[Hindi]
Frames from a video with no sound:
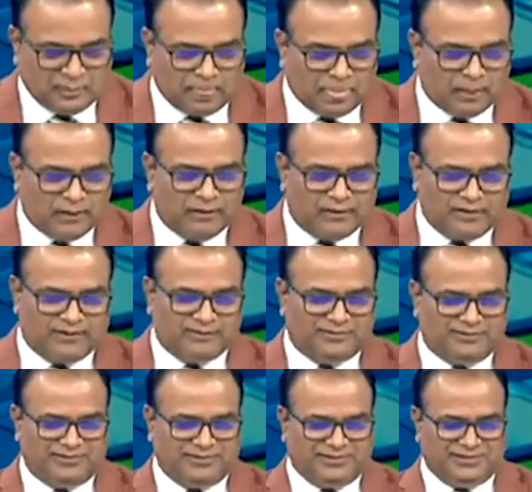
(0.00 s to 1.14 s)
नहीं एक हफ्ते के
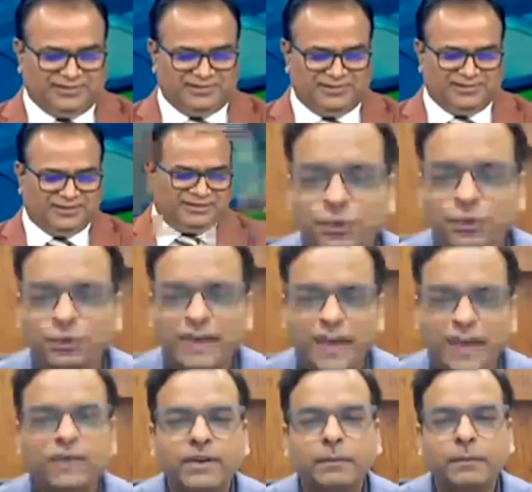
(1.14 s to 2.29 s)
लिए थोड़ा मुश्किल टाइम फ्रेम
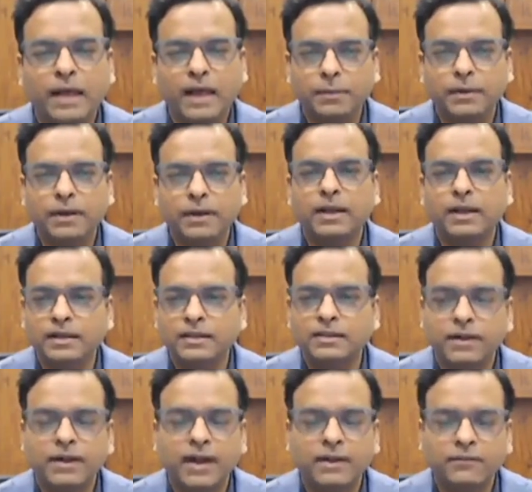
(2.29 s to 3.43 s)
बढ़ाना पड़ेगा नहीं जी टाइम
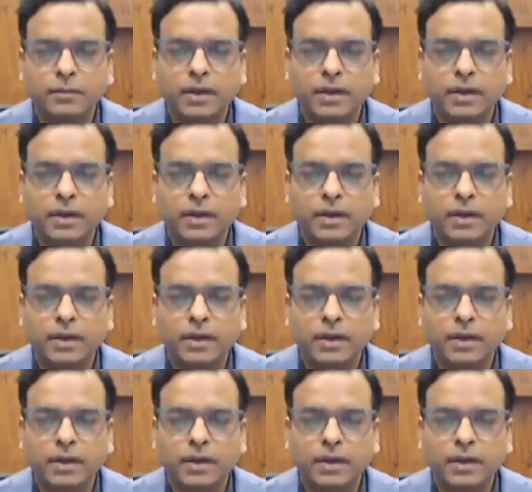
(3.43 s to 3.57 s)
फ्रेम